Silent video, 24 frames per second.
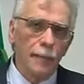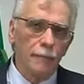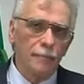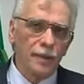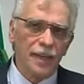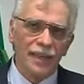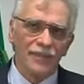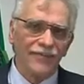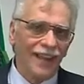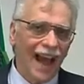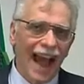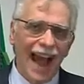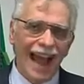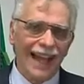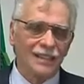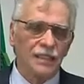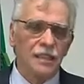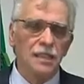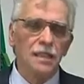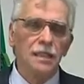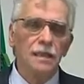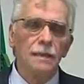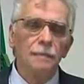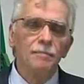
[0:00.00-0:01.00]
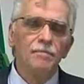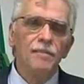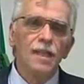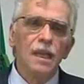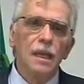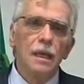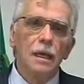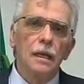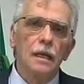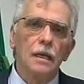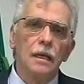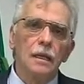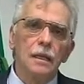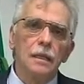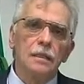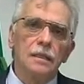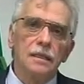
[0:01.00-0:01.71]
privati eh,